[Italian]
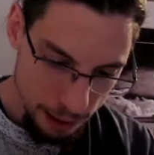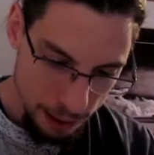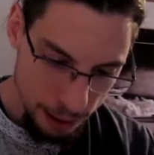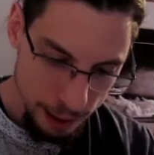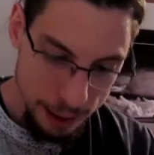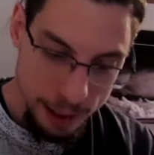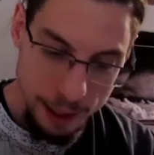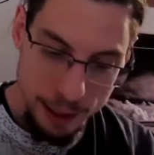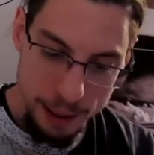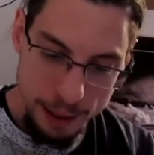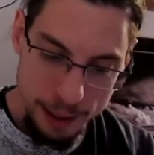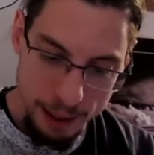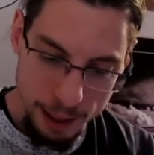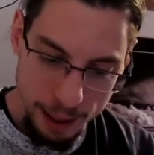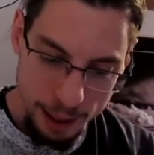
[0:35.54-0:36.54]
A
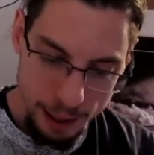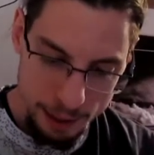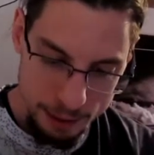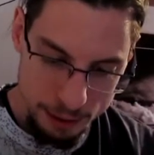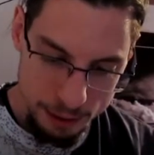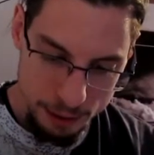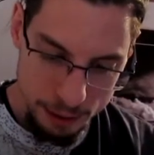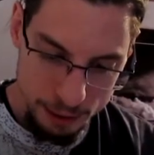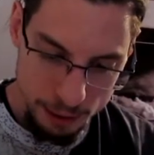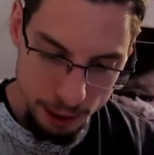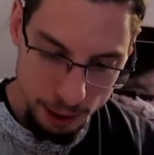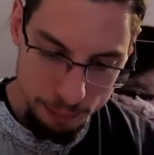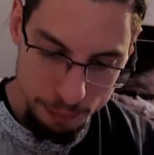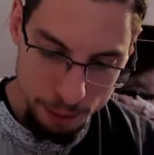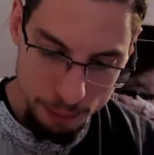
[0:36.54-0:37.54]
Carl Hasch
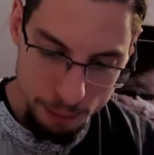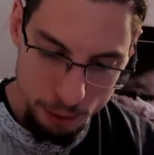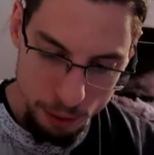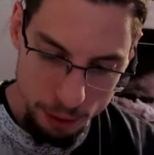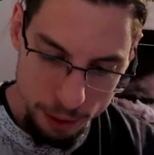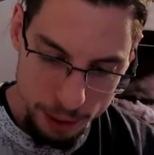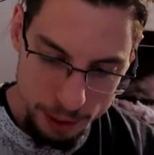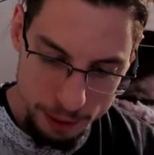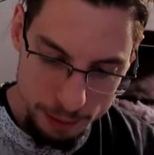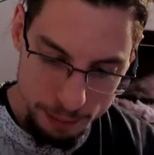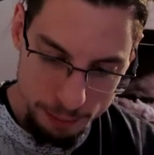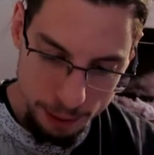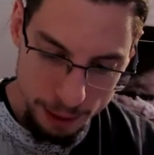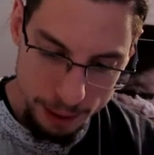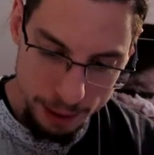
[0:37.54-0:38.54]
e in memoria
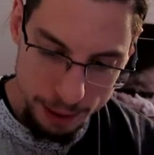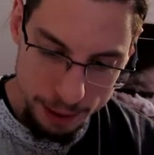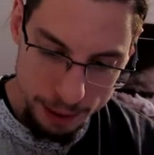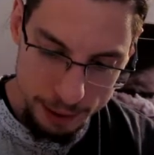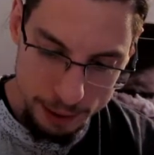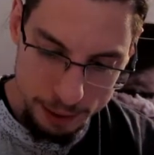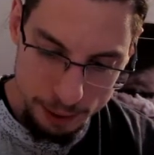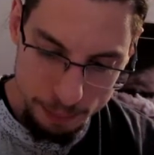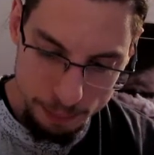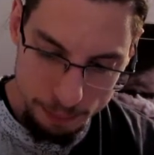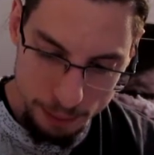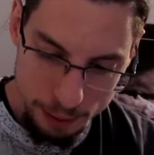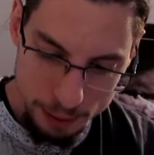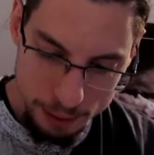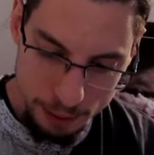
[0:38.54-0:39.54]
di Marguerite
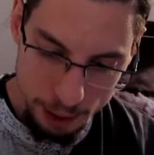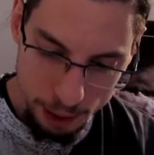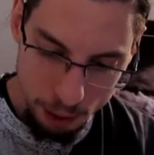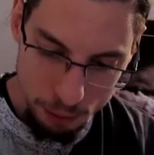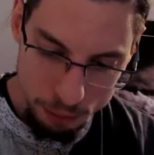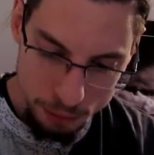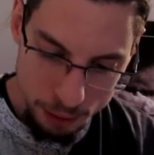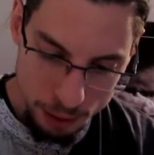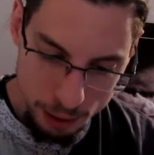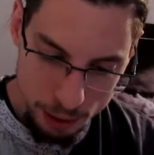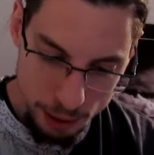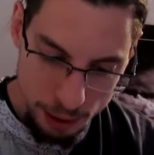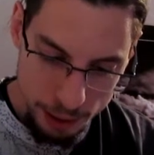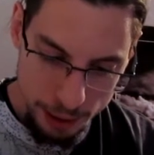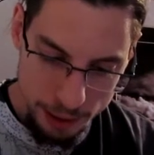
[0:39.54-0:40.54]
Bertaud
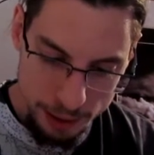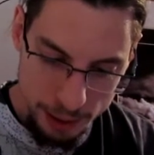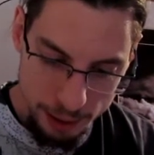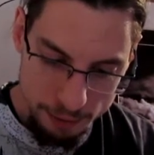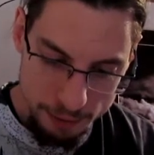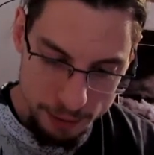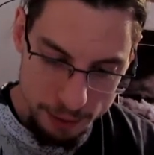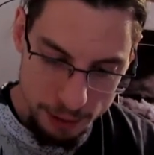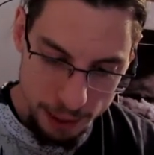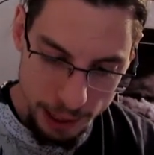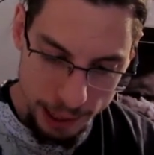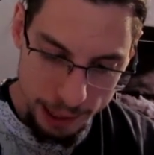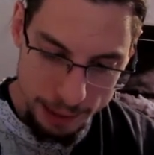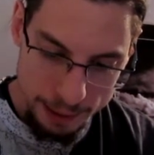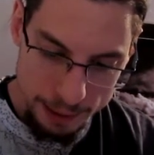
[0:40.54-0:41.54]
e David
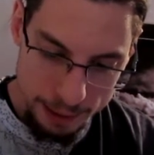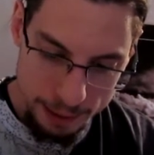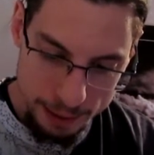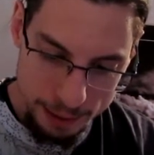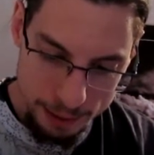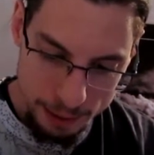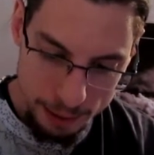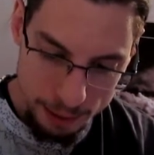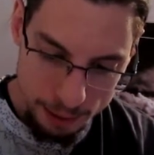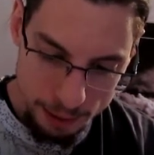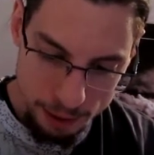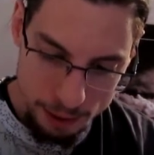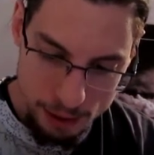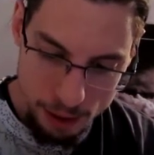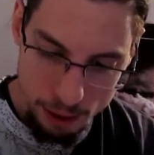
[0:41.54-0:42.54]
Elderkin
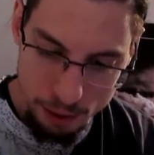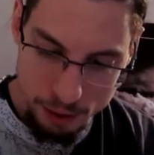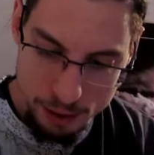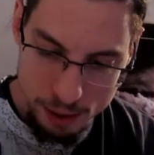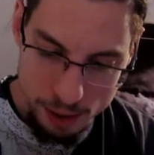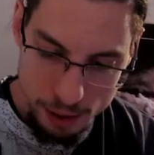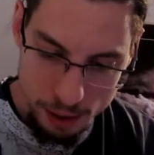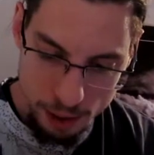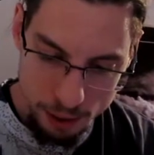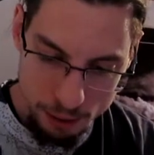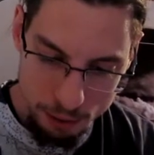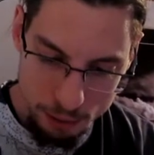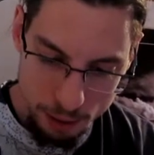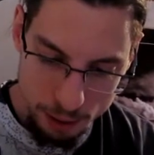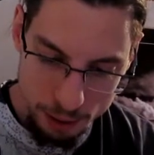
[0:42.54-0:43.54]
che ci hanno
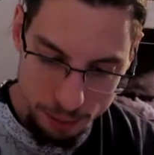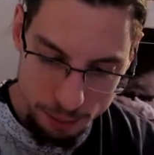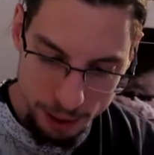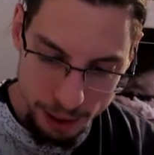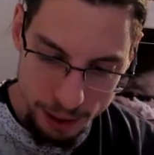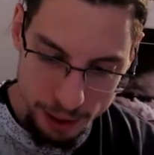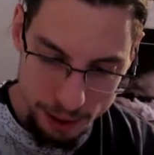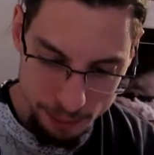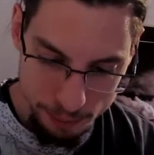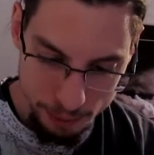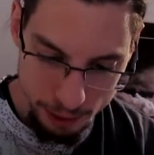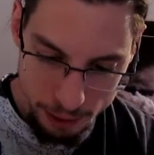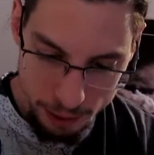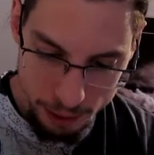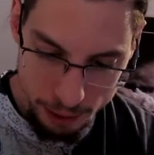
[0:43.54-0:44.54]
insegnato ad amare i
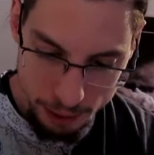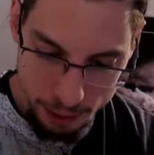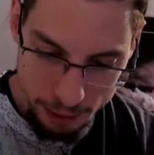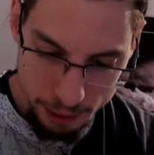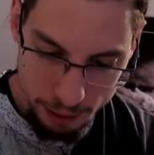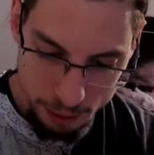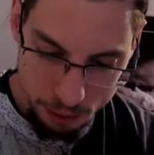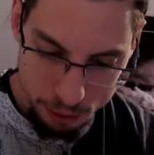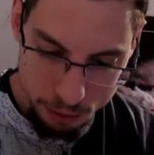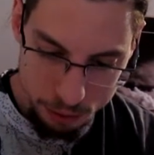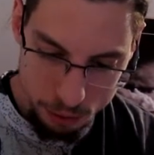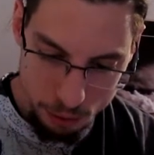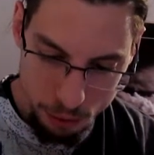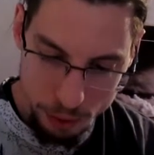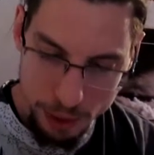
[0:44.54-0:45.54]
libri e a
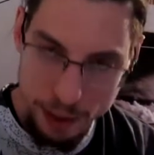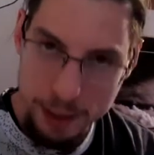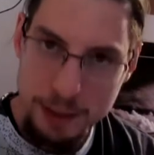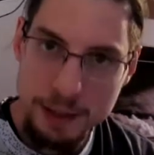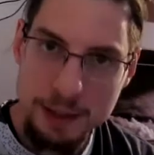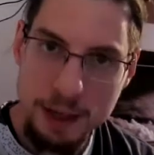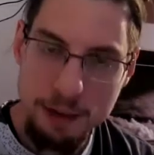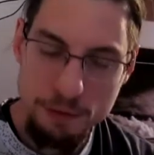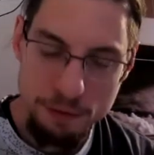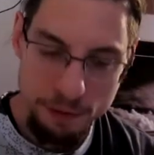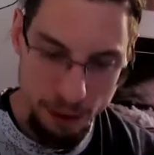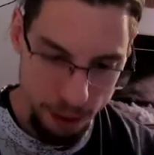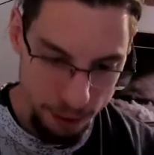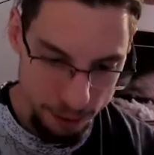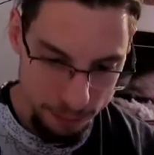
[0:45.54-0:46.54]
costruire gli
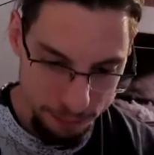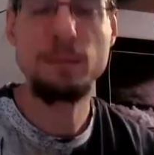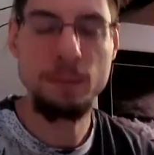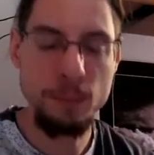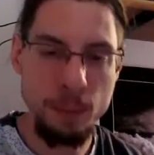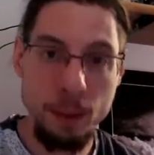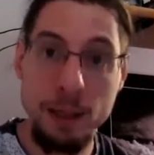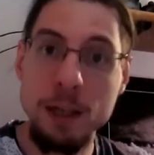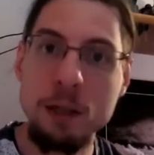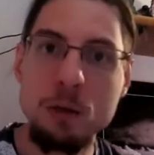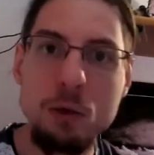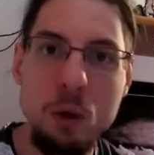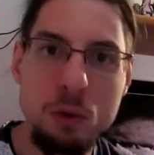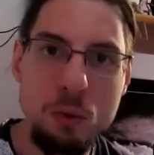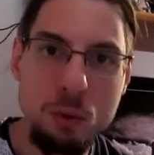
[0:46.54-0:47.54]
scaffali.
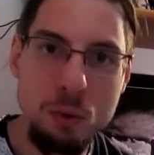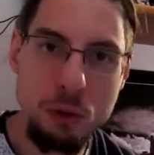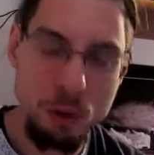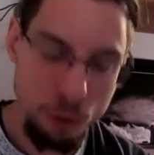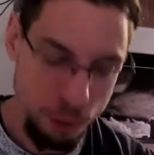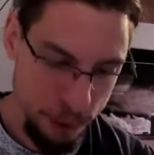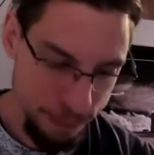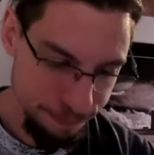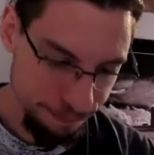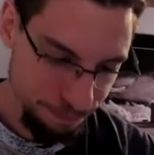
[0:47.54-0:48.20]
Introduzione